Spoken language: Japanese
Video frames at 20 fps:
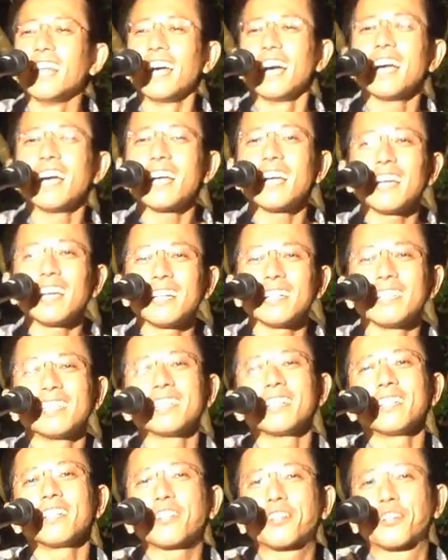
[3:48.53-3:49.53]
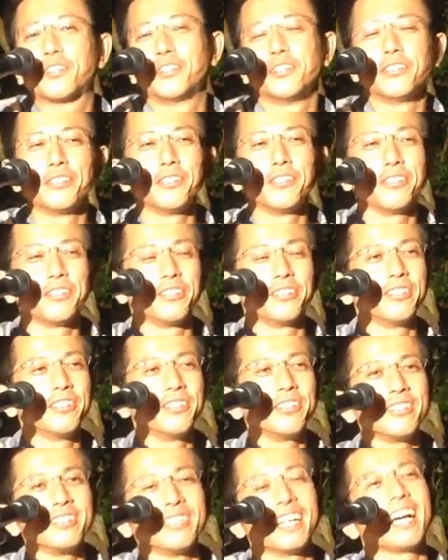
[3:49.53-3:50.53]
え。ナンク
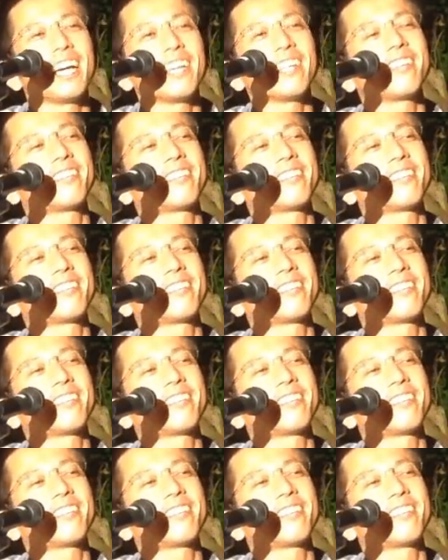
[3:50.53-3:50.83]
ルナイ